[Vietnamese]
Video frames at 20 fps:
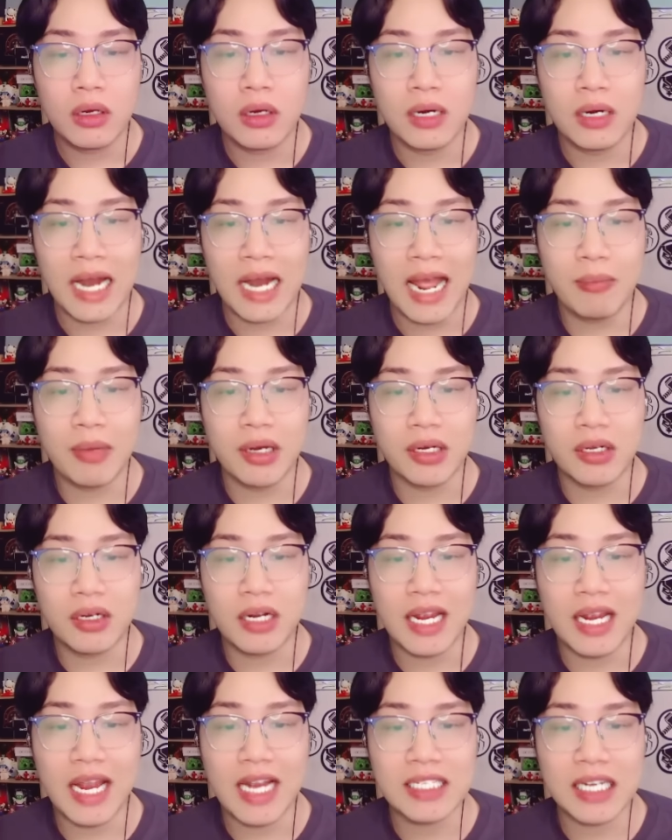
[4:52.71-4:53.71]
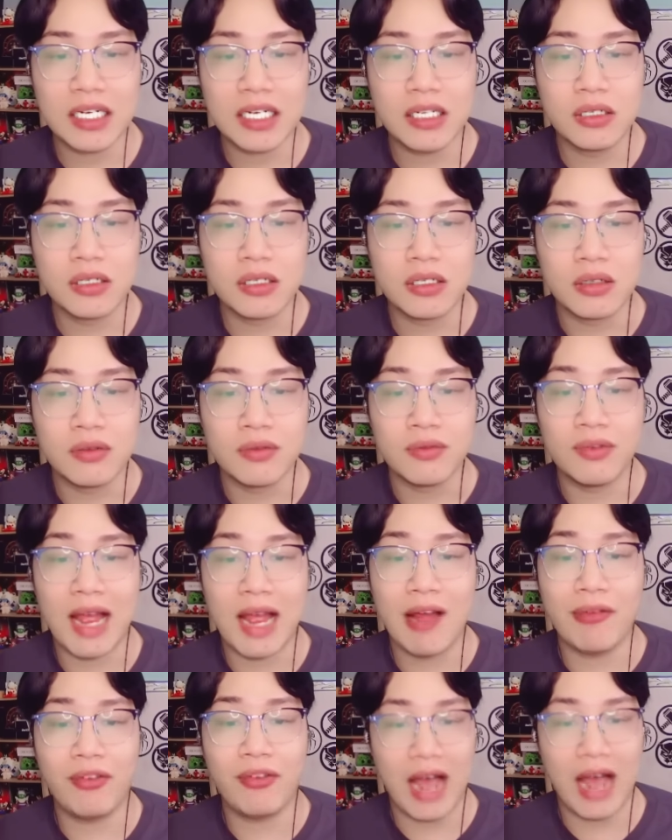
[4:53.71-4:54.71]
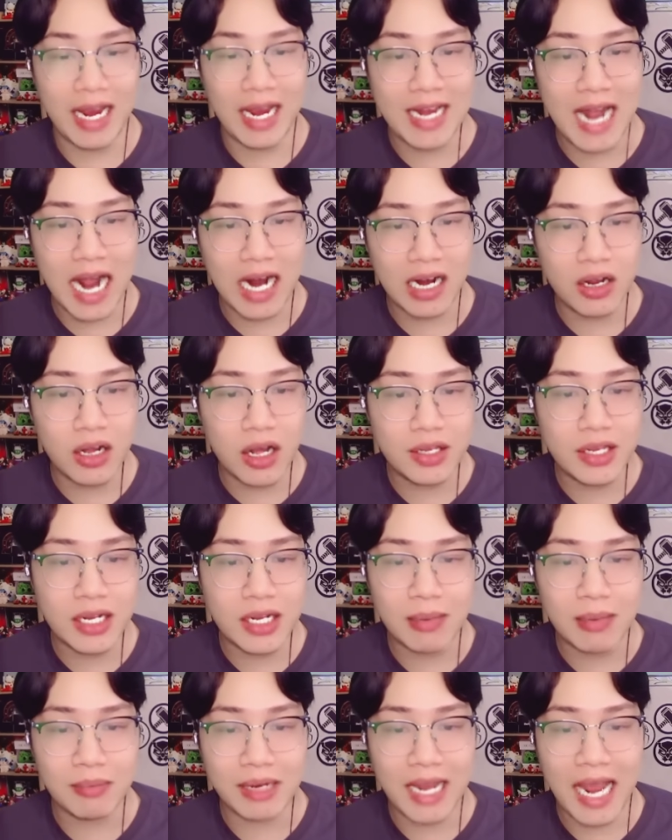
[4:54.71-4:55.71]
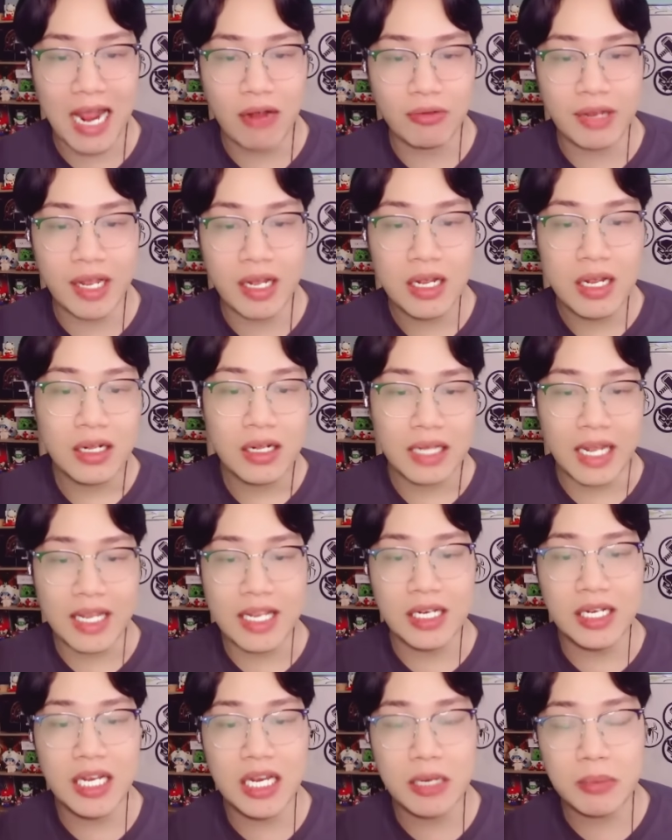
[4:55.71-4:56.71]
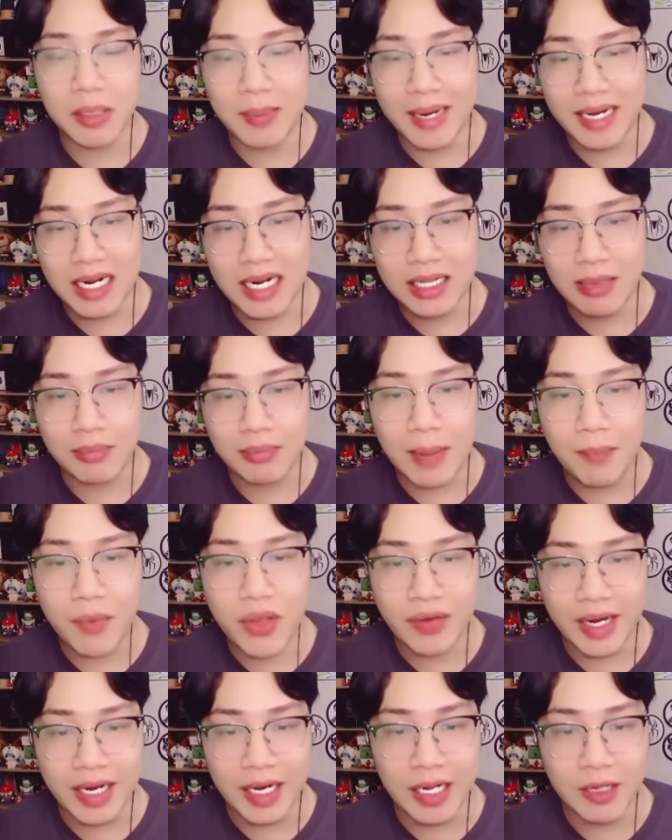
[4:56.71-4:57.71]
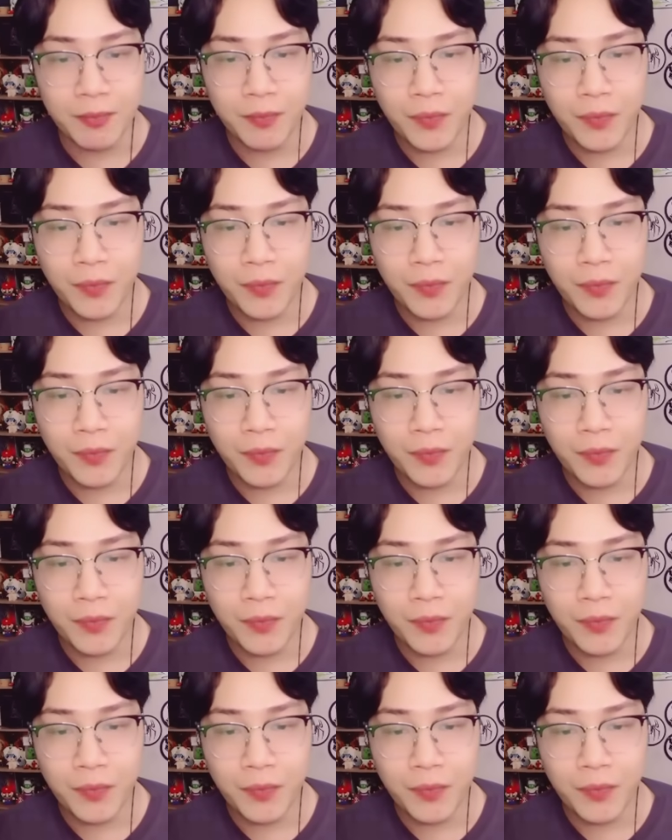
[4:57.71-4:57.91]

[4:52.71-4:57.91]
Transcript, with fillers: là mình có thể gây sát thương và phải đặt nó ở trên tầm cao nhé tại vì khi mà các bạn đặt tầm thấp như vậy nè